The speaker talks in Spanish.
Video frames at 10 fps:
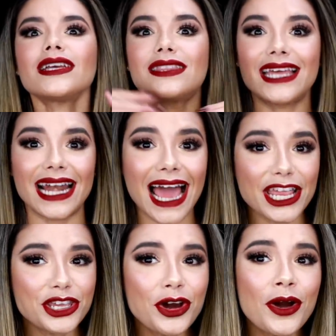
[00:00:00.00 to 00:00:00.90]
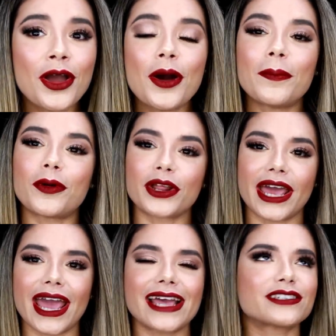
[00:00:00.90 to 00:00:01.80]
del año
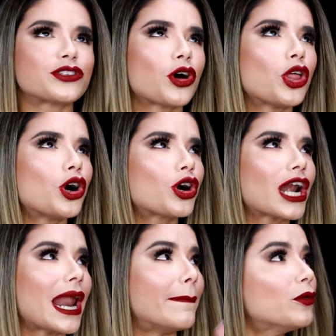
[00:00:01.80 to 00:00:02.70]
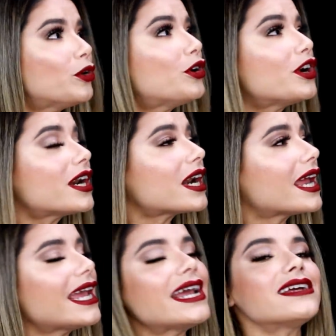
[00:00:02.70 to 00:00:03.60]
porque es todo glamour
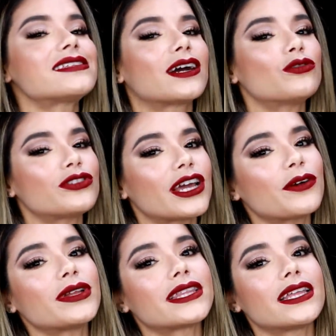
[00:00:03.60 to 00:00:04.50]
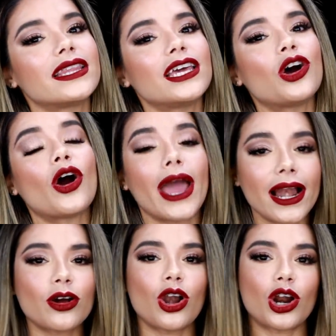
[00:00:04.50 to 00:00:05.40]
y según tengo entendido
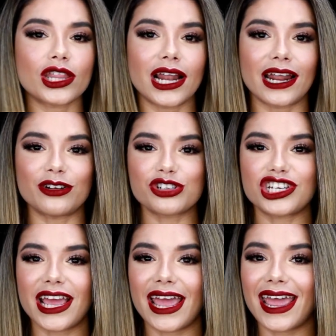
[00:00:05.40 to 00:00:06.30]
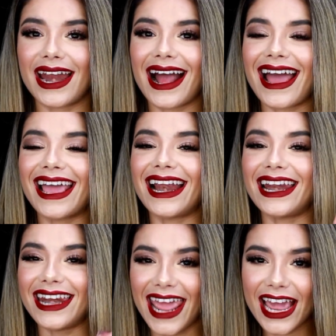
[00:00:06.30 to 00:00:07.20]
el color de la noche era
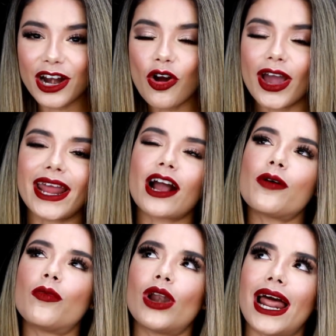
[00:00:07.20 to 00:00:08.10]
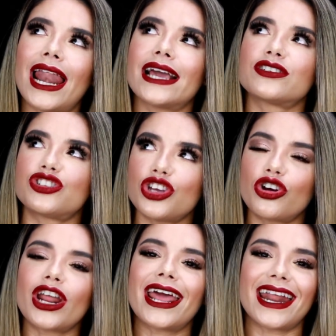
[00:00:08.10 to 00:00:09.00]
el negro, era como la
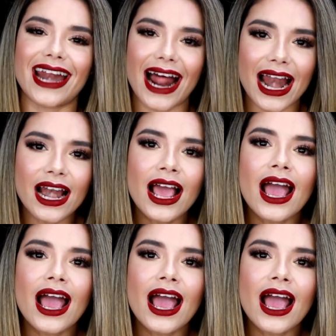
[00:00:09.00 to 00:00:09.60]
lección general